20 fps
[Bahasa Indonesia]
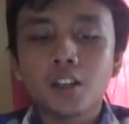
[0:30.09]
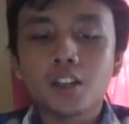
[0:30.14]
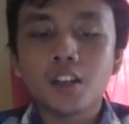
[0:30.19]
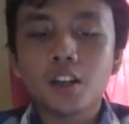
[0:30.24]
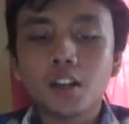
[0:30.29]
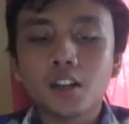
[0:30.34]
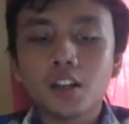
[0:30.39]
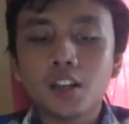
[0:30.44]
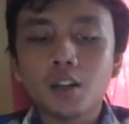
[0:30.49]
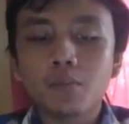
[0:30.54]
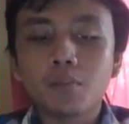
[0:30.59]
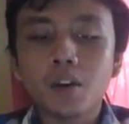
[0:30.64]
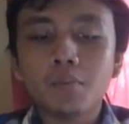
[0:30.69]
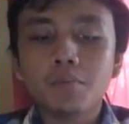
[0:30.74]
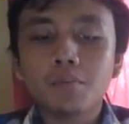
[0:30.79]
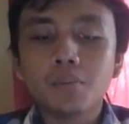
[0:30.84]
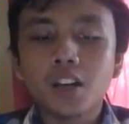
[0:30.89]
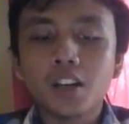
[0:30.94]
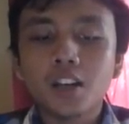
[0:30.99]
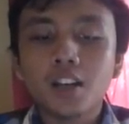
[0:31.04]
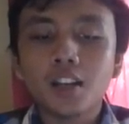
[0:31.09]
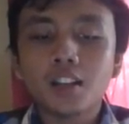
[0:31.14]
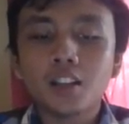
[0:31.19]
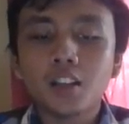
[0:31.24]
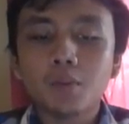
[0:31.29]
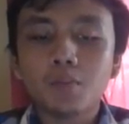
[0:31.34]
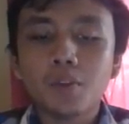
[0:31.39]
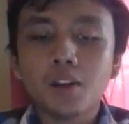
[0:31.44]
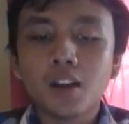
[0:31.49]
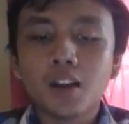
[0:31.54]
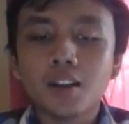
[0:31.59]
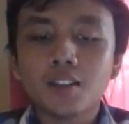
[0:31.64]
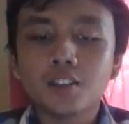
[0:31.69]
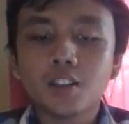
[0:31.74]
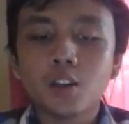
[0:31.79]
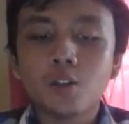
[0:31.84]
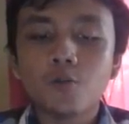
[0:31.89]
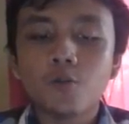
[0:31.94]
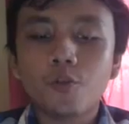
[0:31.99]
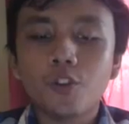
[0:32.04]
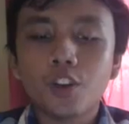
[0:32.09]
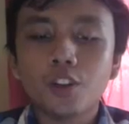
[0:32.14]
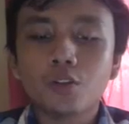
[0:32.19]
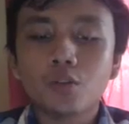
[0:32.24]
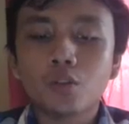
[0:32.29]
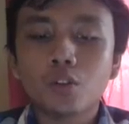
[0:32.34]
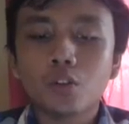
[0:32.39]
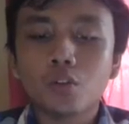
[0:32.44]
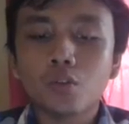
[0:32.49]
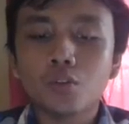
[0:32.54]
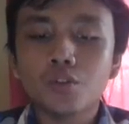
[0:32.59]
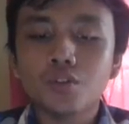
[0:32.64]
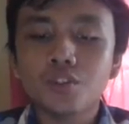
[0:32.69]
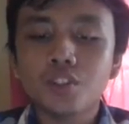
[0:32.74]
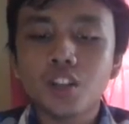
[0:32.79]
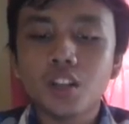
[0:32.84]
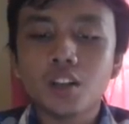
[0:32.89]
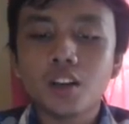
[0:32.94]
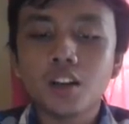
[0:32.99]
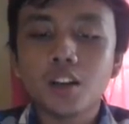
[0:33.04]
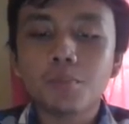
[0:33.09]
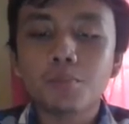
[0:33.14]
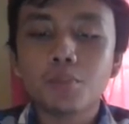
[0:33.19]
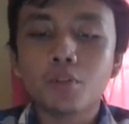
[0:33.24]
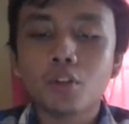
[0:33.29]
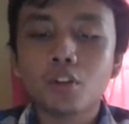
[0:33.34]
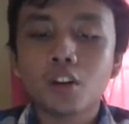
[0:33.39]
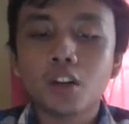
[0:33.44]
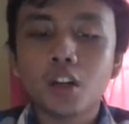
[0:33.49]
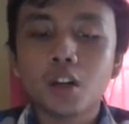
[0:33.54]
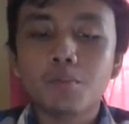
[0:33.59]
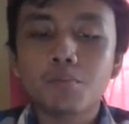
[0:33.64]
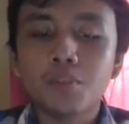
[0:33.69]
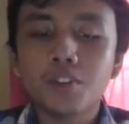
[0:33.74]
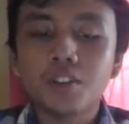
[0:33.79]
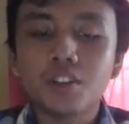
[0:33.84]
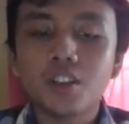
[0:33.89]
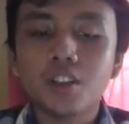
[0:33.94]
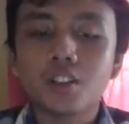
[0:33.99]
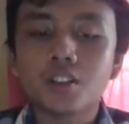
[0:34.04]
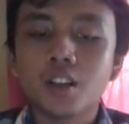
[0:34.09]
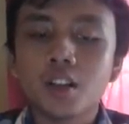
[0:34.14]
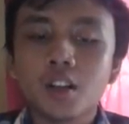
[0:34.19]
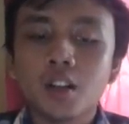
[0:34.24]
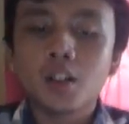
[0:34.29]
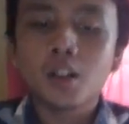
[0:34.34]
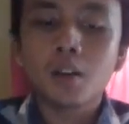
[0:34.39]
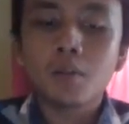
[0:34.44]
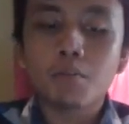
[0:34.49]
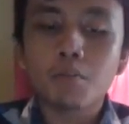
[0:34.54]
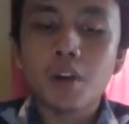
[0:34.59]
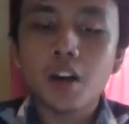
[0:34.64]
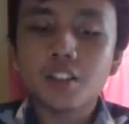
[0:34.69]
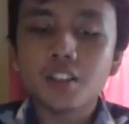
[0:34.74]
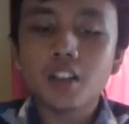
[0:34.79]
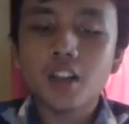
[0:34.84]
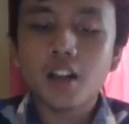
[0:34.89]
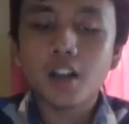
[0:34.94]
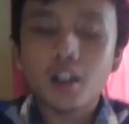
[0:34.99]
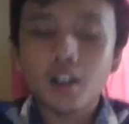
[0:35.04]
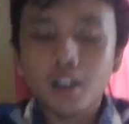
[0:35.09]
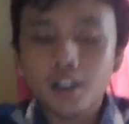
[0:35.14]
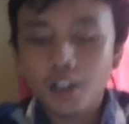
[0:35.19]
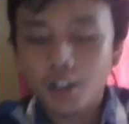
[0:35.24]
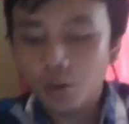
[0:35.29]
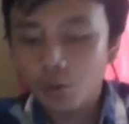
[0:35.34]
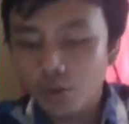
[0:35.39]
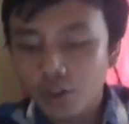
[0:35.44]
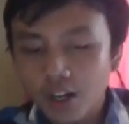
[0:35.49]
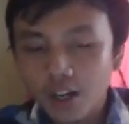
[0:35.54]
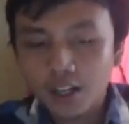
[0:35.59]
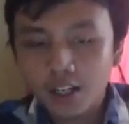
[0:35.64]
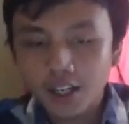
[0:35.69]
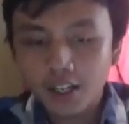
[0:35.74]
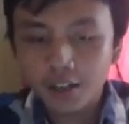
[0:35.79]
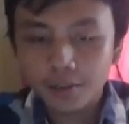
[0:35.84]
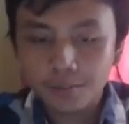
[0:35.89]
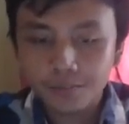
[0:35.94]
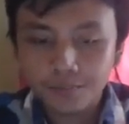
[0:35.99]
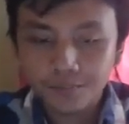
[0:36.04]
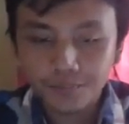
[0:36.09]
yang kelima, mengidentifikasi fitur kunci dari program bisnis banyak digunakan.